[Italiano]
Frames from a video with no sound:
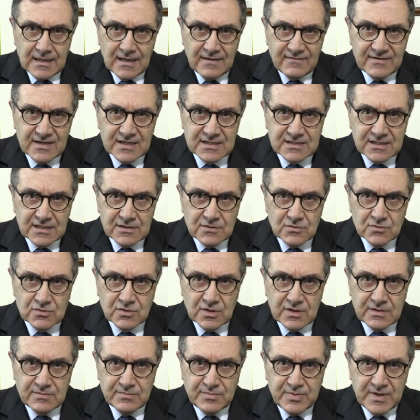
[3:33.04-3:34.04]
L'aver
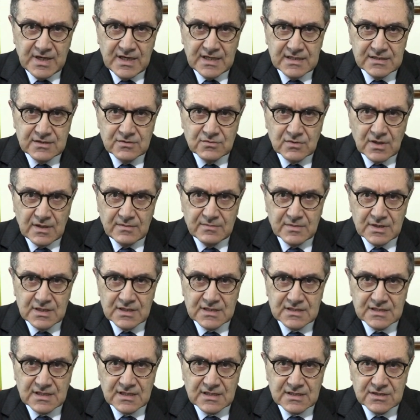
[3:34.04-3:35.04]
tenuto in piedi
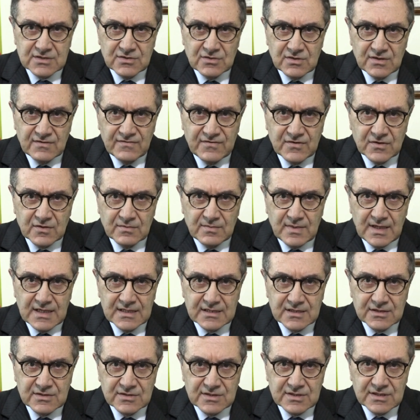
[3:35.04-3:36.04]
un'amministrazione
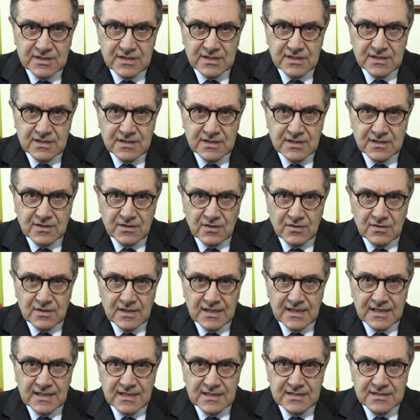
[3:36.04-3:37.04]
formatasi con
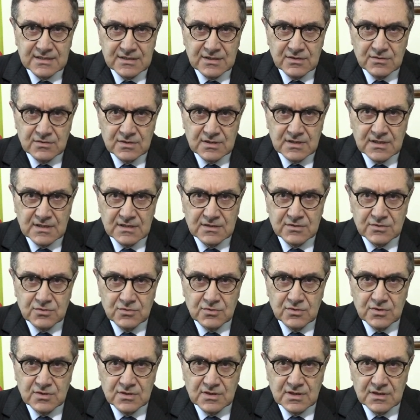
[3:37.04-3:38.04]
le elezioni del
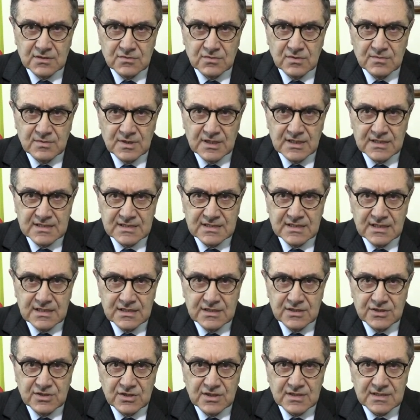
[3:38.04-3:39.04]
giugno del
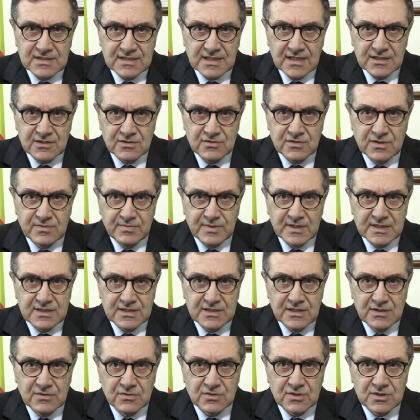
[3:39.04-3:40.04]
2016 è stato di per
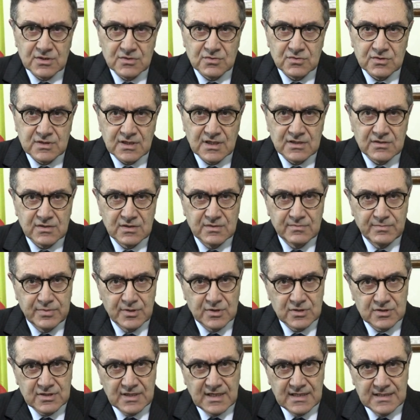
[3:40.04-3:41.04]
sé un risultato
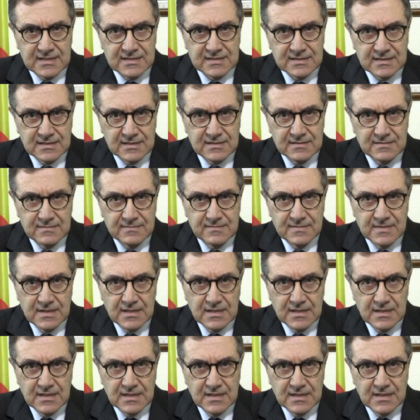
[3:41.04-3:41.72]
importante.